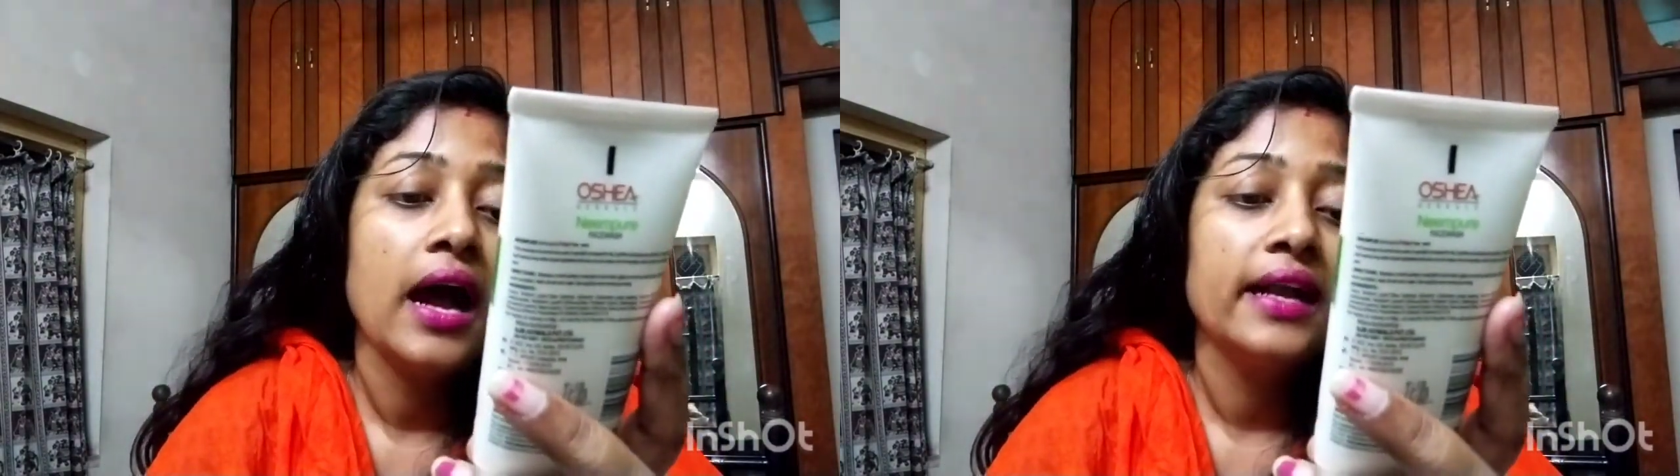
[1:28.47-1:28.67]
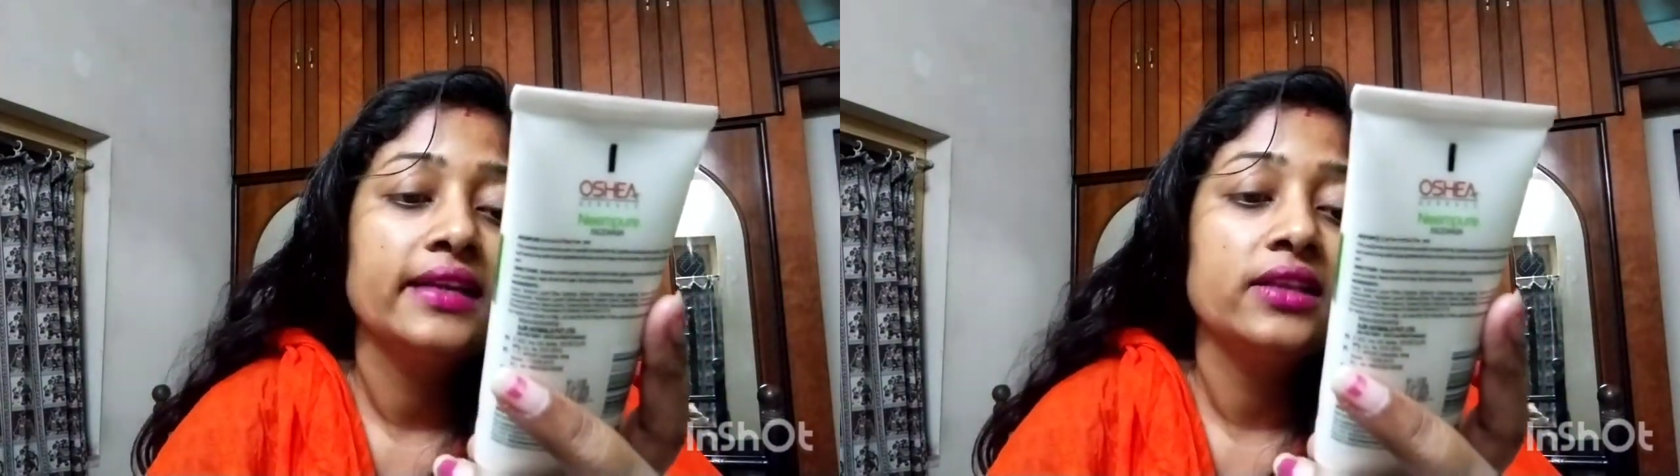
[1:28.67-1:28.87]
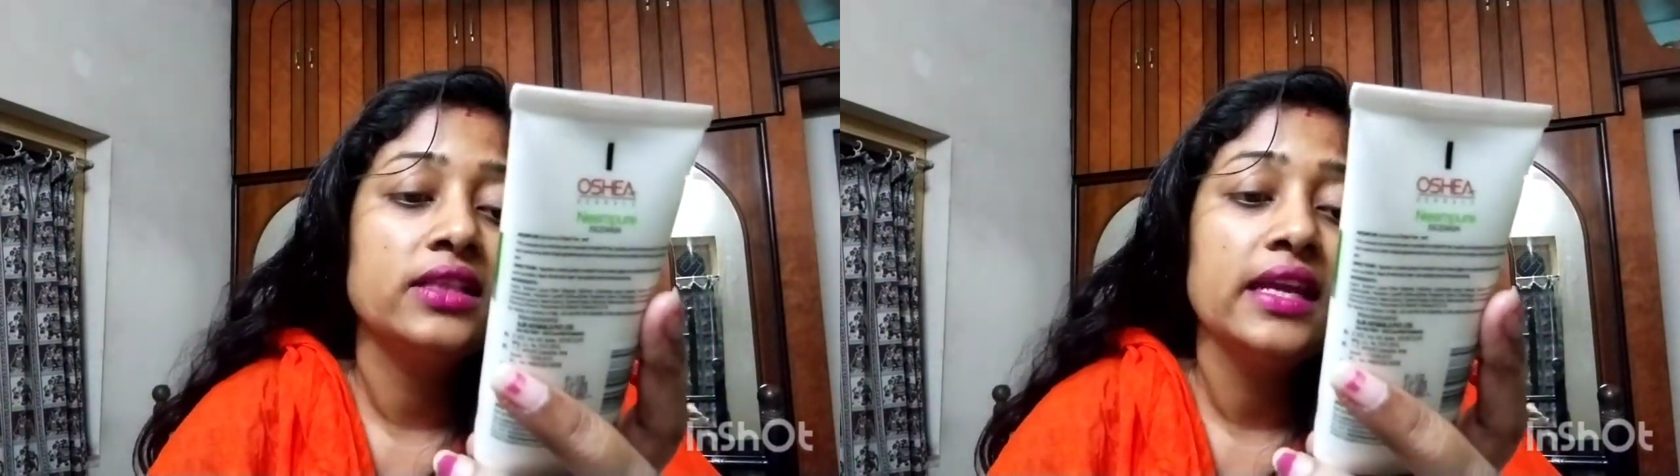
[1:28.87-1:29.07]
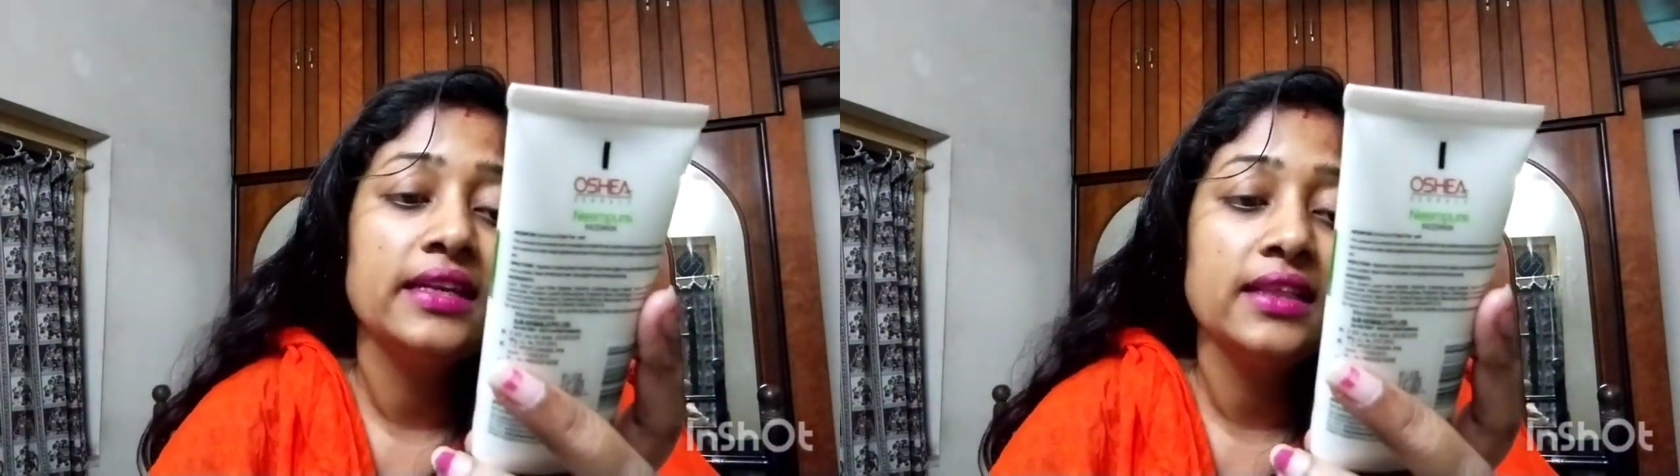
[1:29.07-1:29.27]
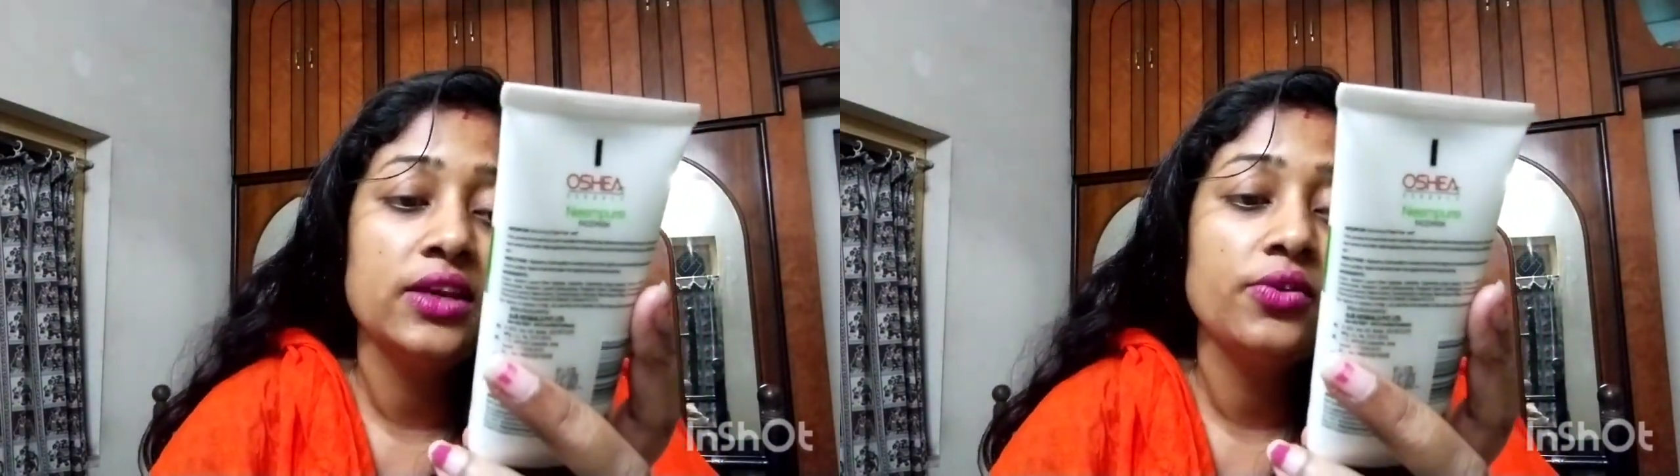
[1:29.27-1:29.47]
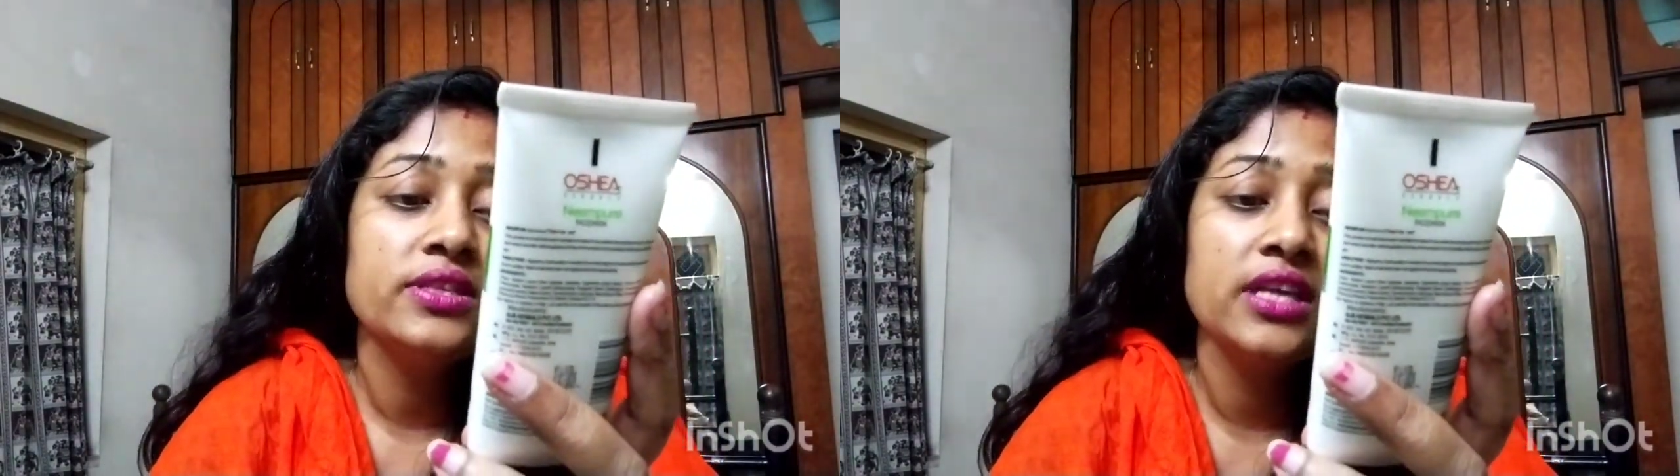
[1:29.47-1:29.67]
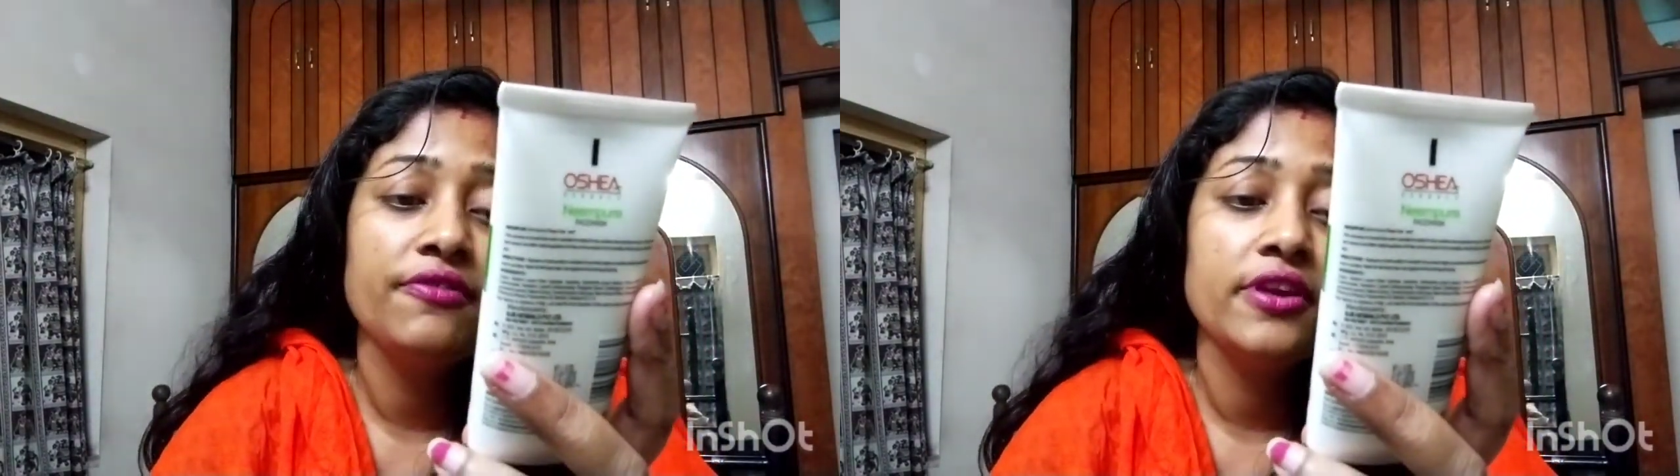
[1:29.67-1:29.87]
আর এটা এটাতে রয়েছে